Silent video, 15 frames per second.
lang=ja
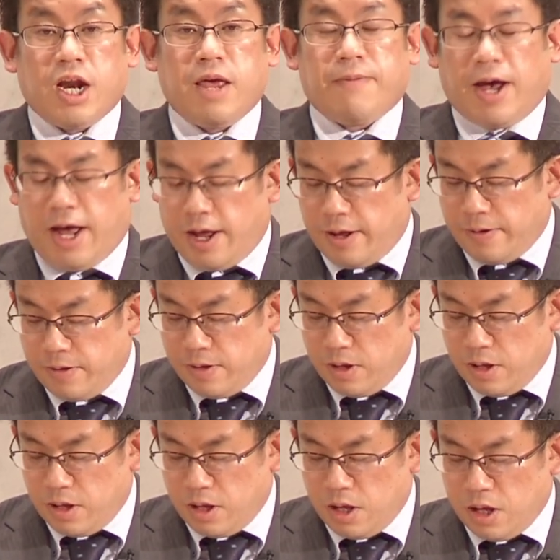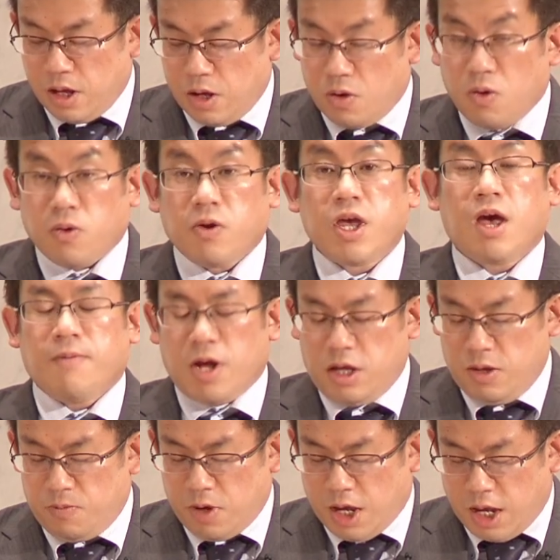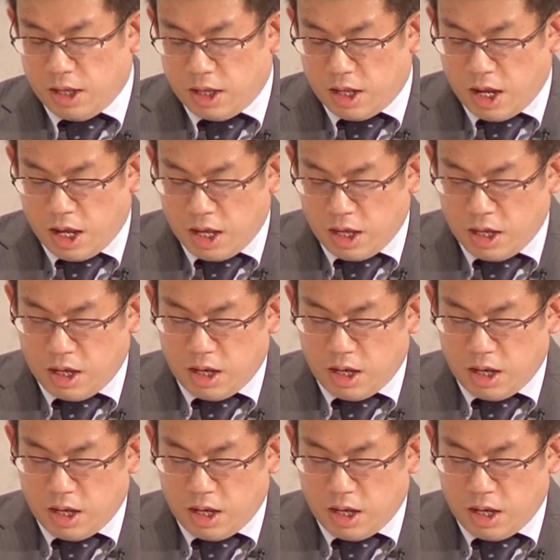あれば、この山に向かって、